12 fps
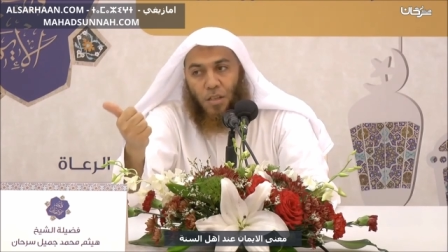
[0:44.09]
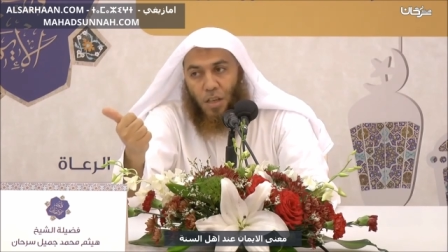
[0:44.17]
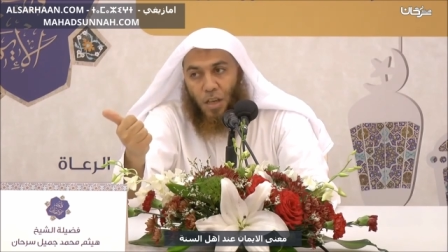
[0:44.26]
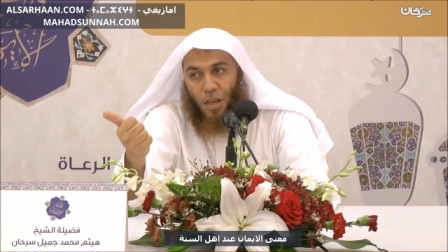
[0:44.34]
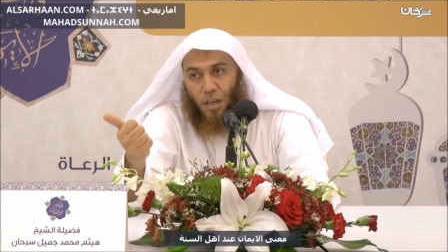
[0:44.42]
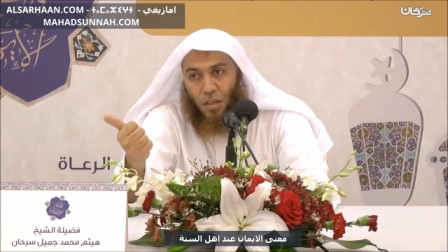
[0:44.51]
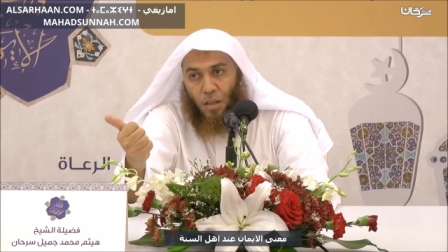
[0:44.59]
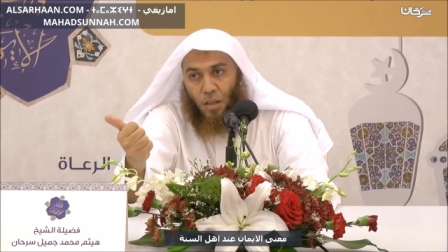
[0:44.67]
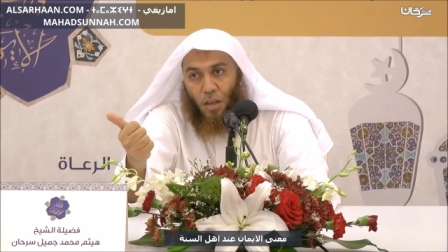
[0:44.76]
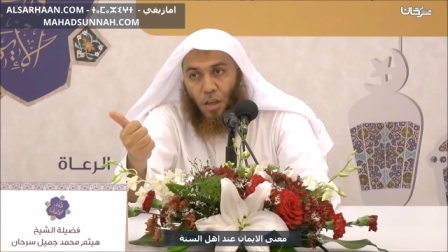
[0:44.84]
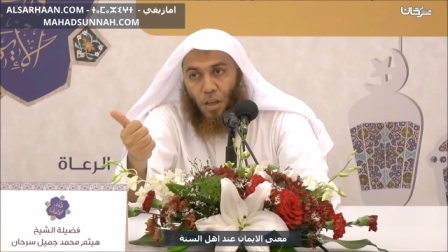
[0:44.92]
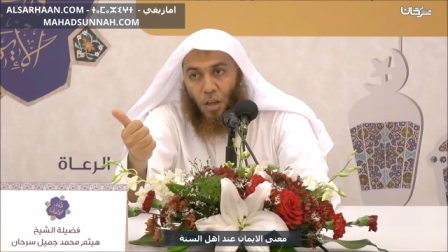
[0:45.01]
وسيل
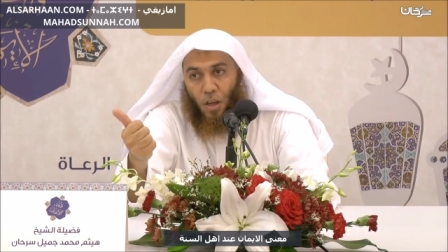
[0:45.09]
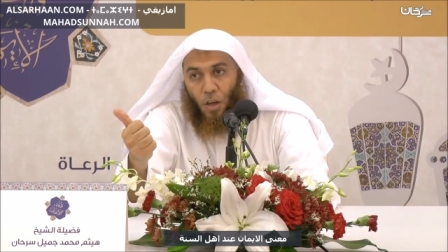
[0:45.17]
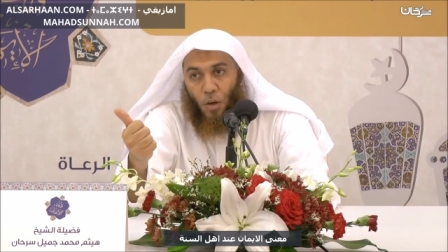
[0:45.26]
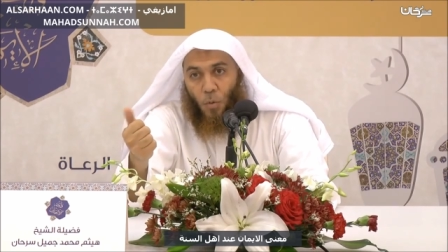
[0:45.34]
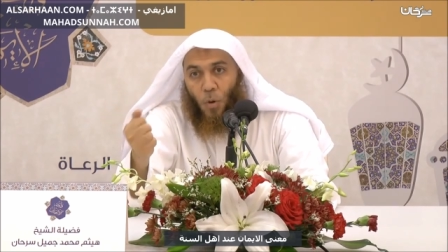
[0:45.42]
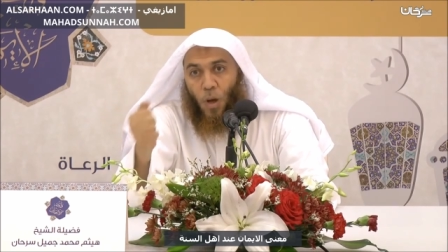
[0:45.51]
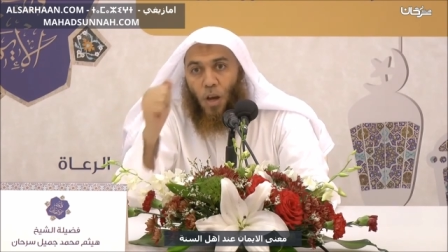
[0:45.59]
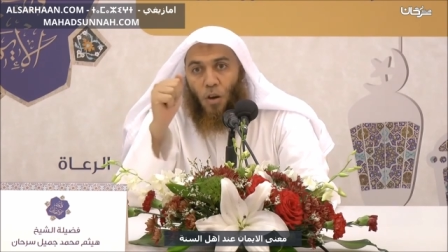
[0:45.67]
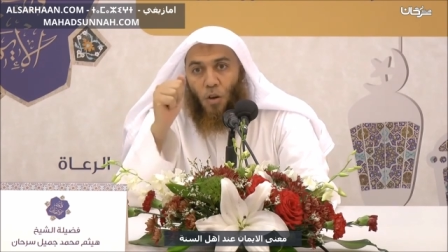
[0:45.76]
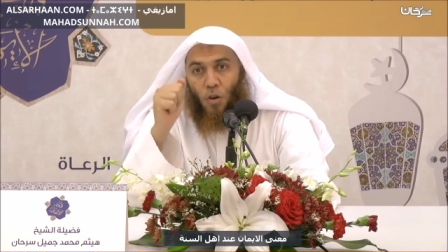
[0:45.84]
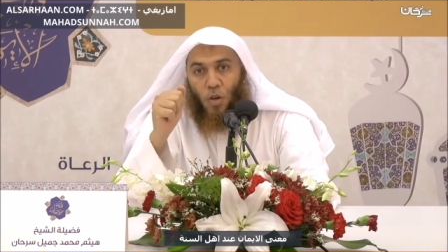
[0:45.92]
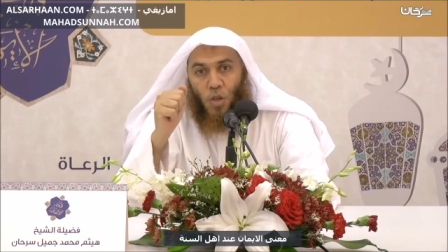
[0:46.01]
الاعمده
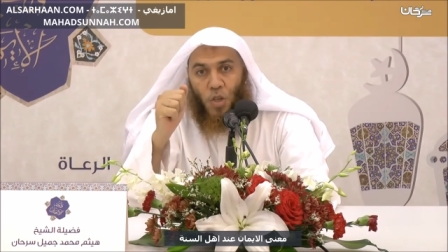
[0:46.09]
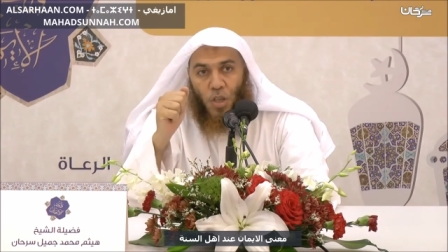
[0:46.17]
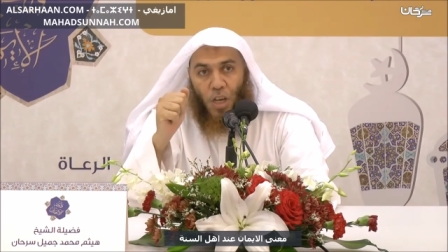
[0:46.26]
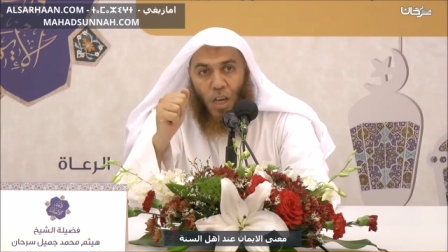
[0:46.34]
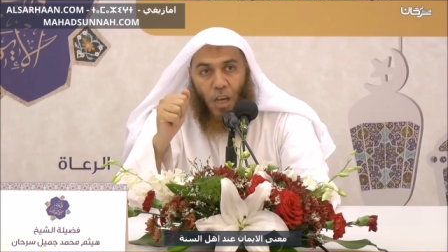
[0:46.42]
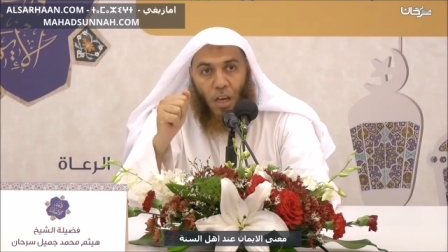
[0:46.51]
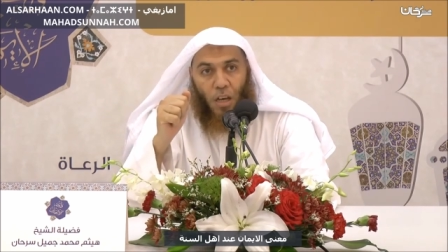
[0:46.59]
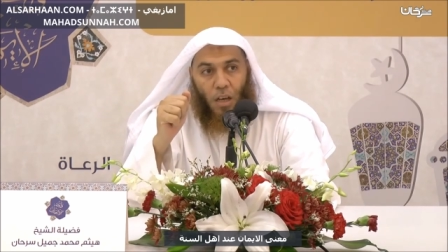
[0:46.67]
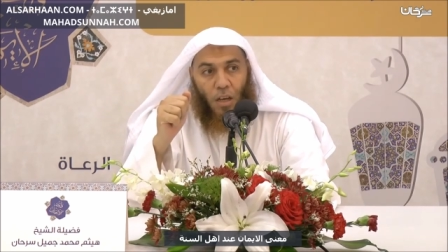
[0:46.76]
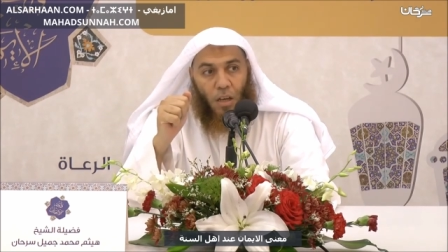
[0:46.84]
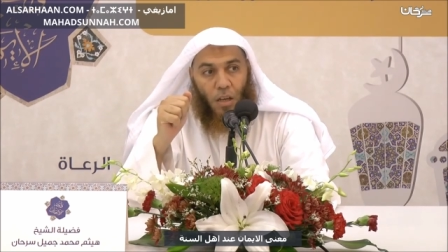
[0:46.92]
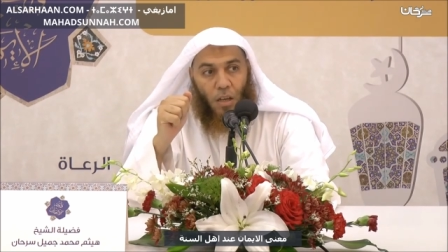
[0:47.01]
اتعتقد لك
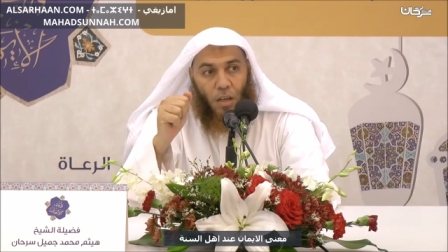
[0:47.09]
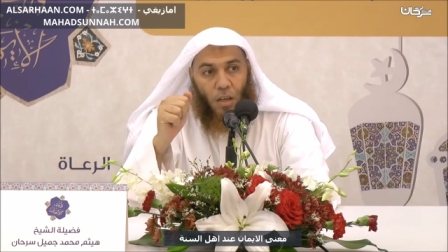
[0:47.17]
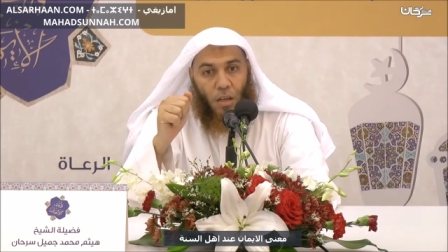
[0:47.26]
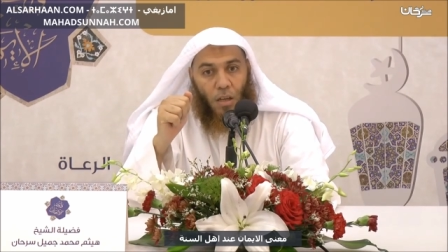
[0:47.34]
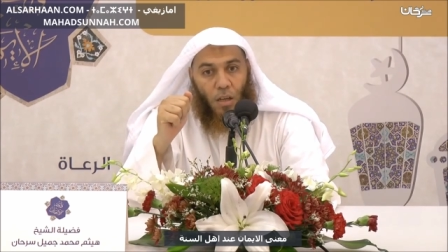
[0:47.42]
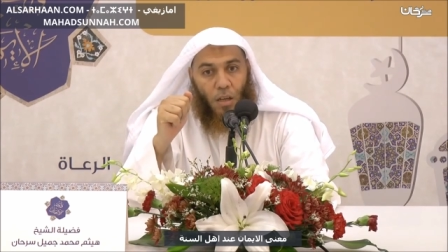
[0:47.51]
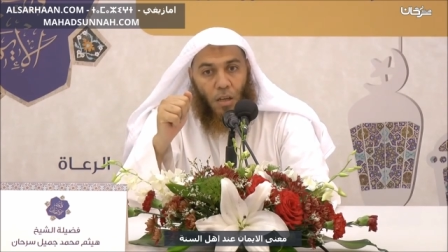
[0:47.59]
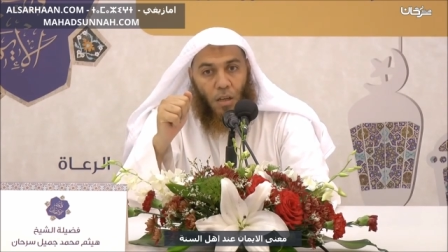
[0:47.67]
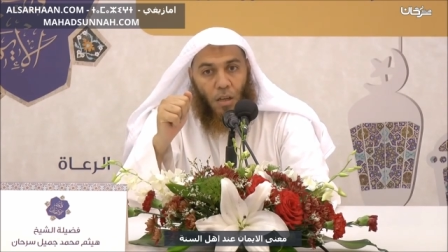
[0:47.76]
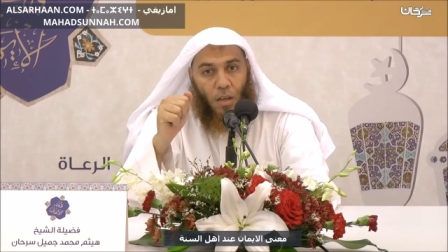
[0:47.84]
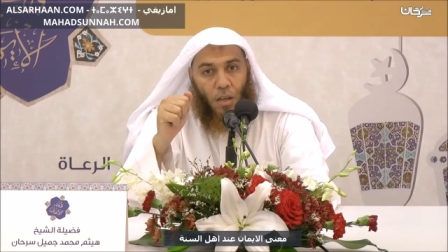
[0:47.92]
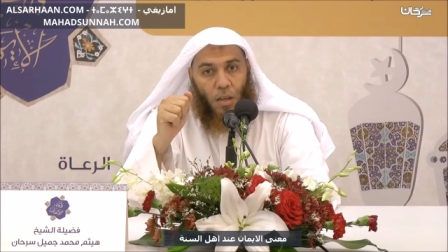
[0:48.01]
اتعتقد بان لا
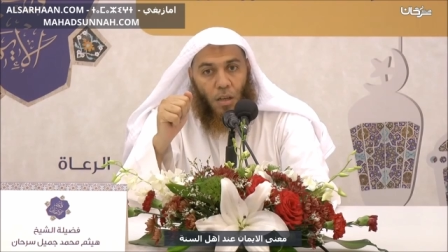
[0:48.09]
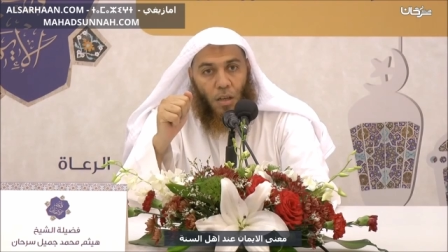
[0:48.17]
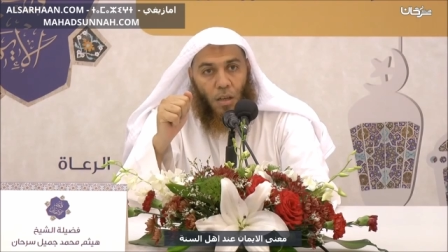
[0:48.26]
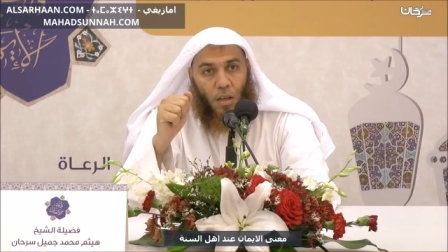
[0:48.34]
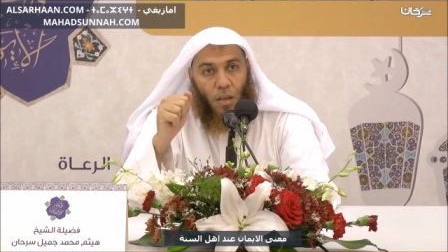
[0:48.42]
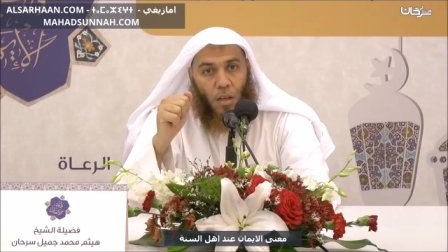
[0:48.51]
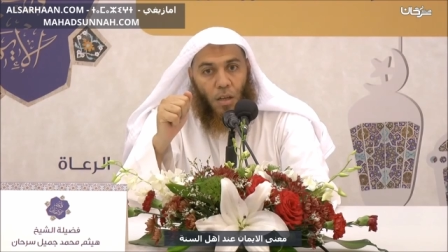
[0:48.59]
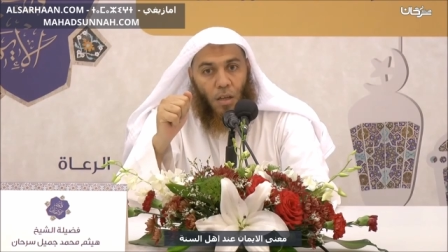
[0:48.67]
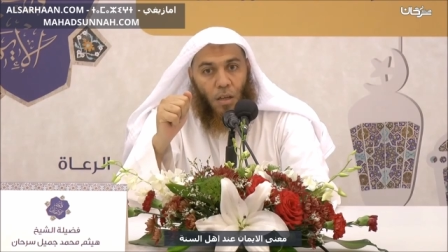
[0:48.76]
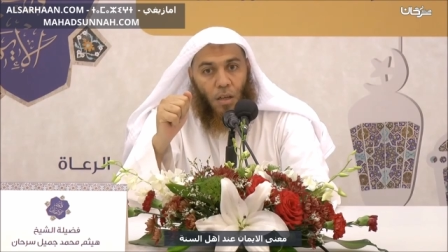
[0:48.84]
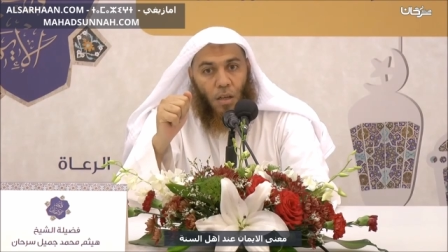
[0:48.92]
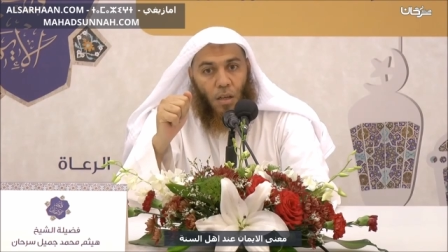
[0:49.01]
اله الا الله نور
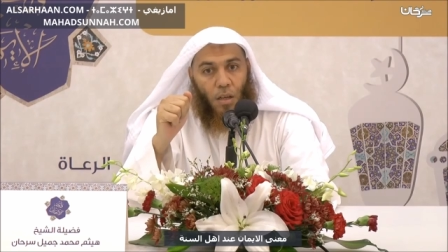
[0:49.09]
اللي